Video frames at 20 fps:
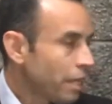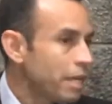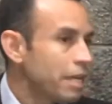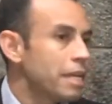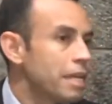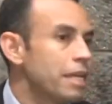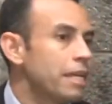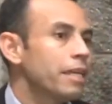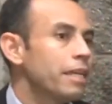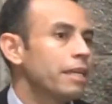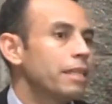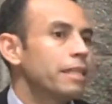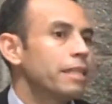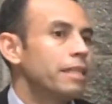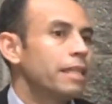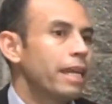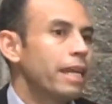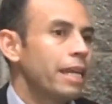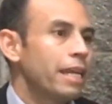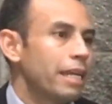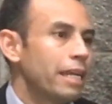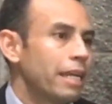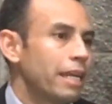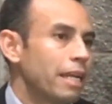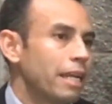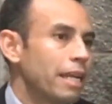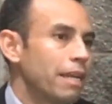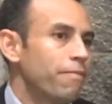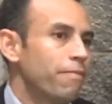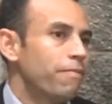y
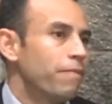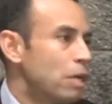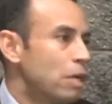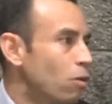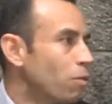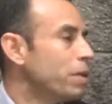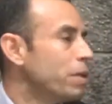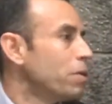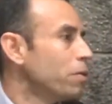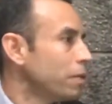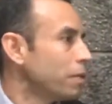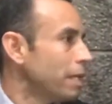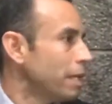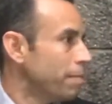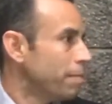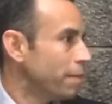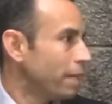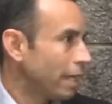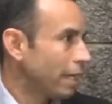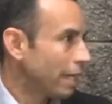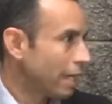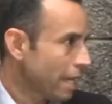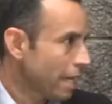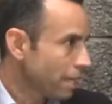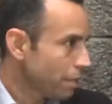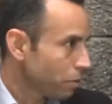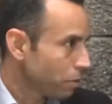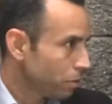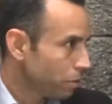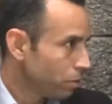del fenómeno del
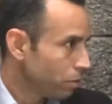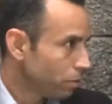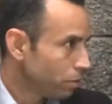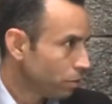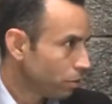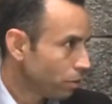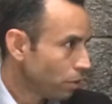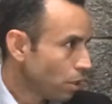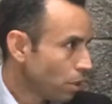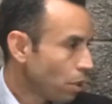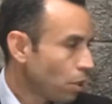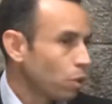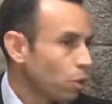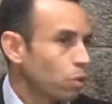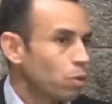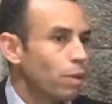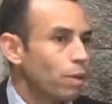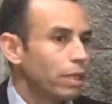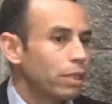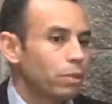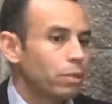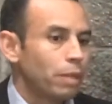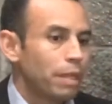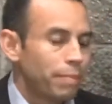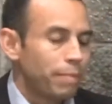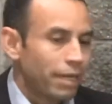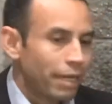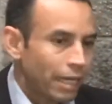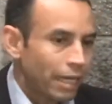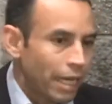mercado. Cuando el
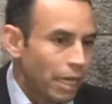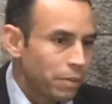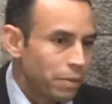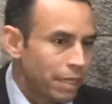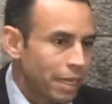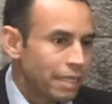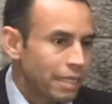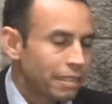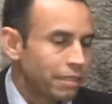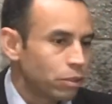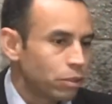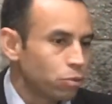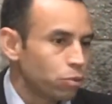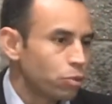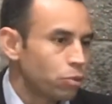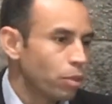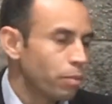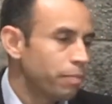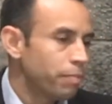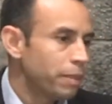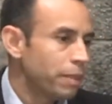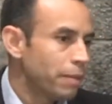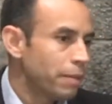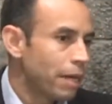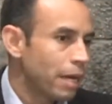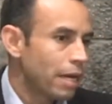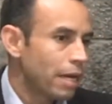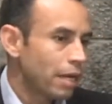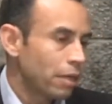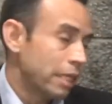mercado y la institución
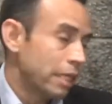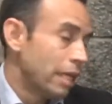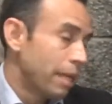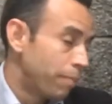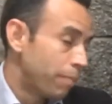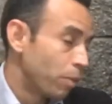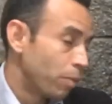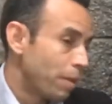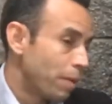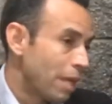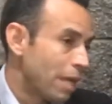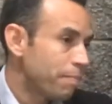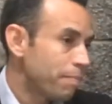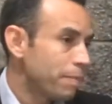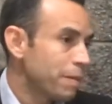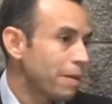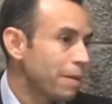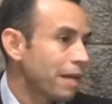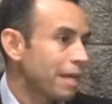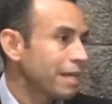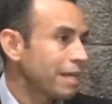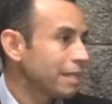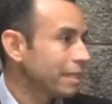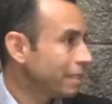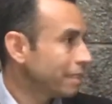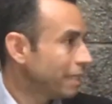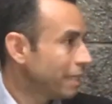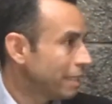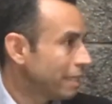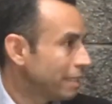privada y la propiedad privada
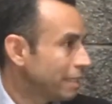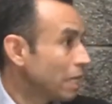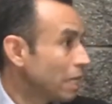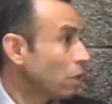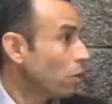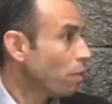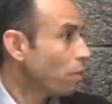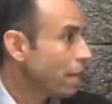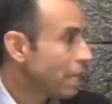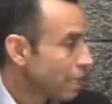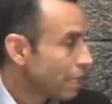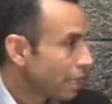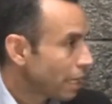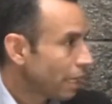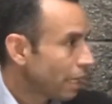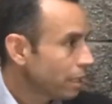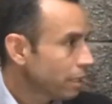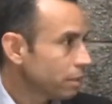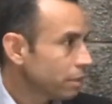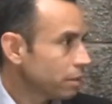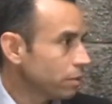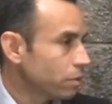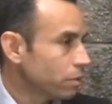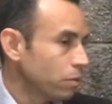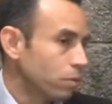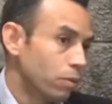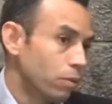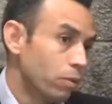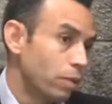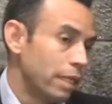se, encuentran,
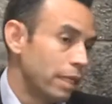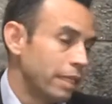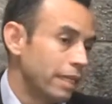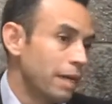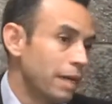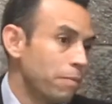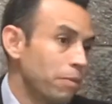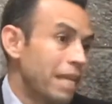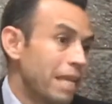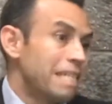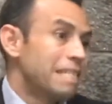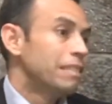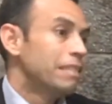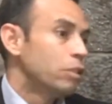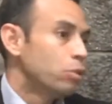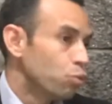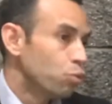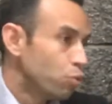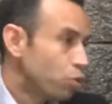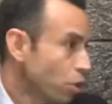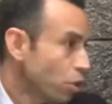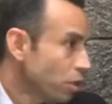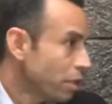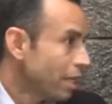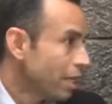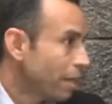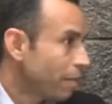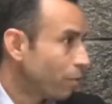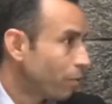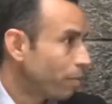o, digamos la institución
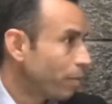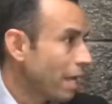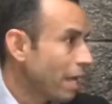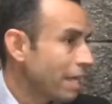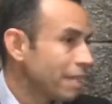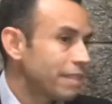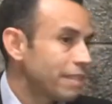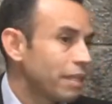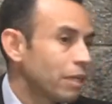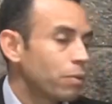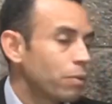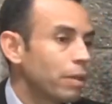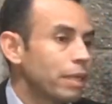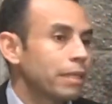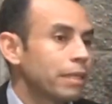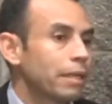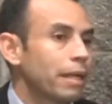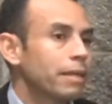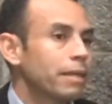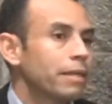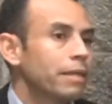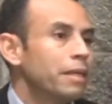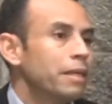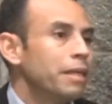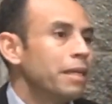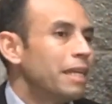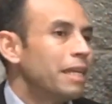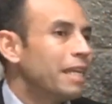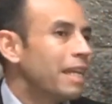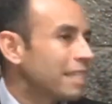de la propiedad se encuentran,
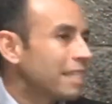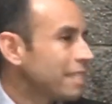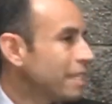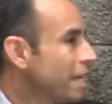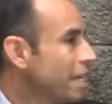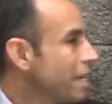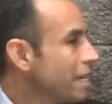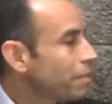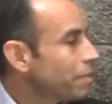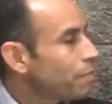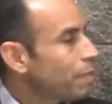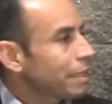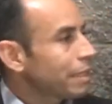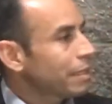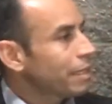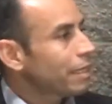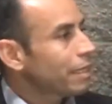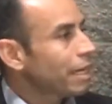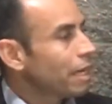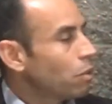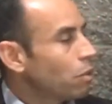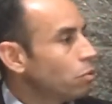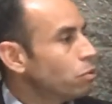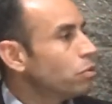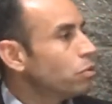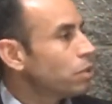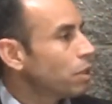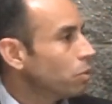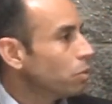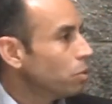las leyes pasan a
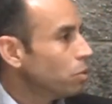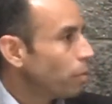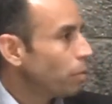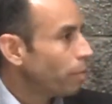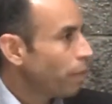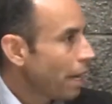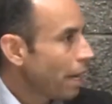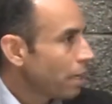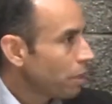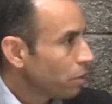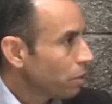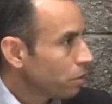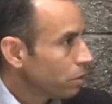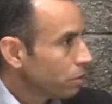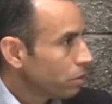un segundo plano